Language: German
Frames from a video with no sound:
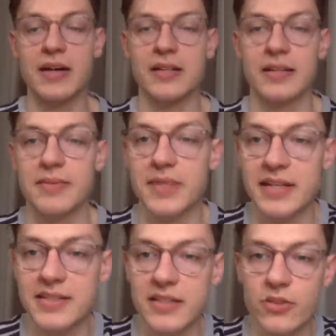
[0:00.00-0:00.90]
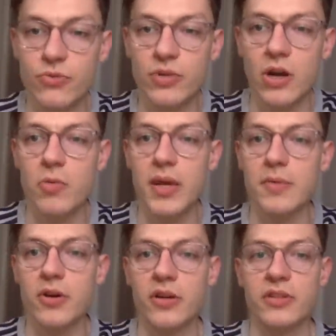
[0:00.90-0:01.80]
dem Ganzen genügend Raum
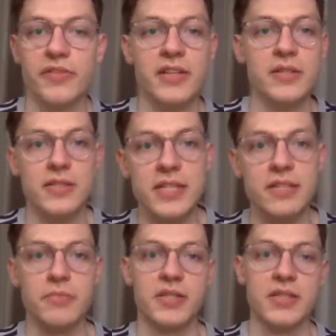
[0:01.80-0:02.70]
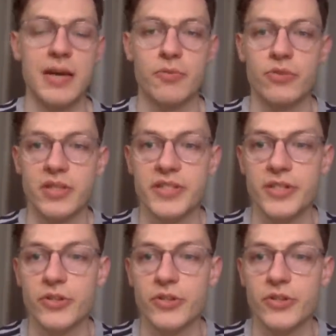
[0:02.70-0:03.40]
geben könnte, wenn ich das nicht ein bisschen abkürze.